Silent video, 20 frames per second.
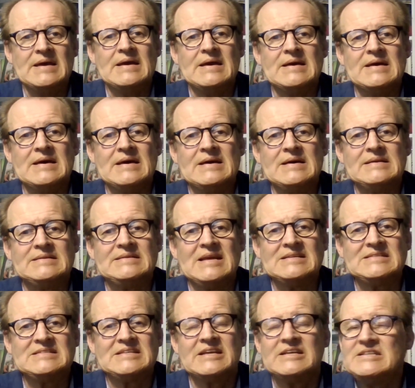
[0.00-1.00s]
Äh,
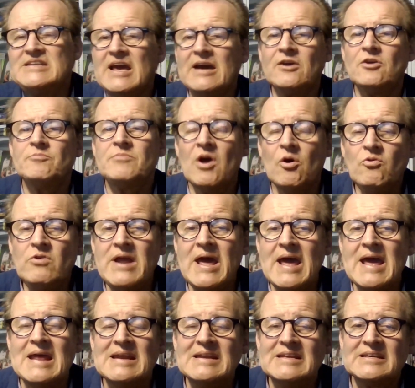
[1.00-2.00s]
das Kriterium der
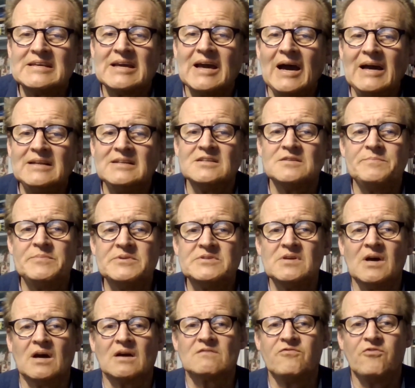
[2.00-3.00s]
Unähnlichkeit, das
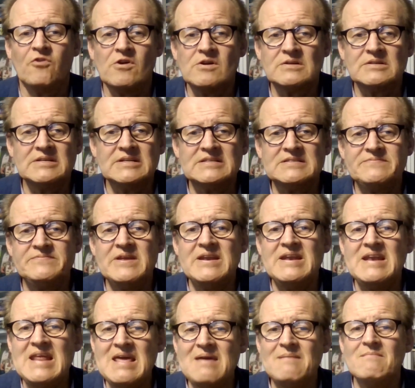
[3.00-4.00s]
besagt Folgendes, wir
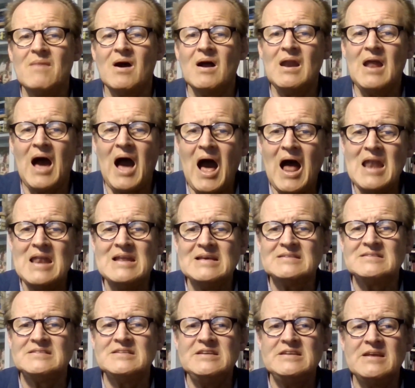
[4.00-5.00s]
nehmen mal
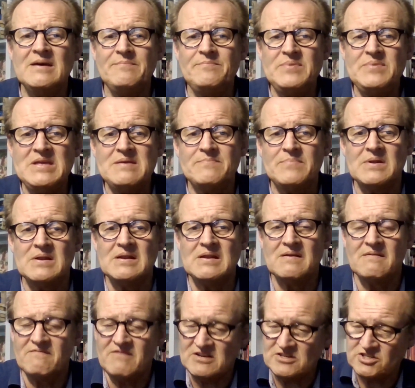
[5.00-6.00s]
alles in der Bibel,
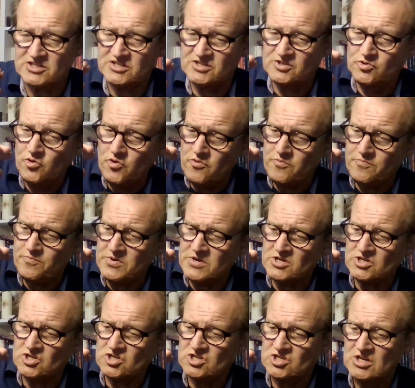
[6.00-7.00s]
was
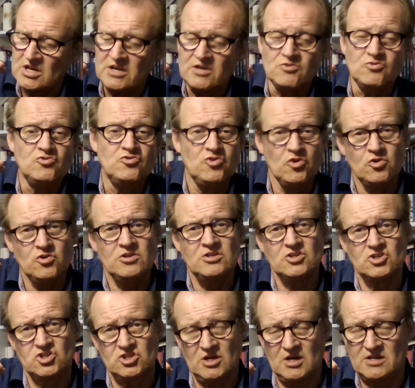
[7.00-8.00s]
typisch
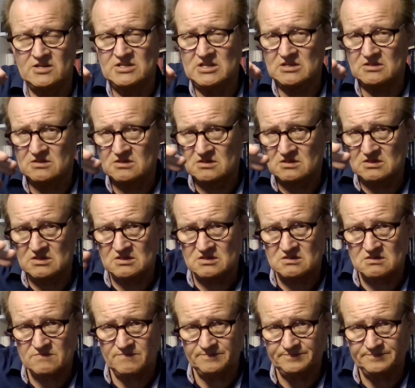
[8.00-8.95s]
jüdisch an Jesus ist,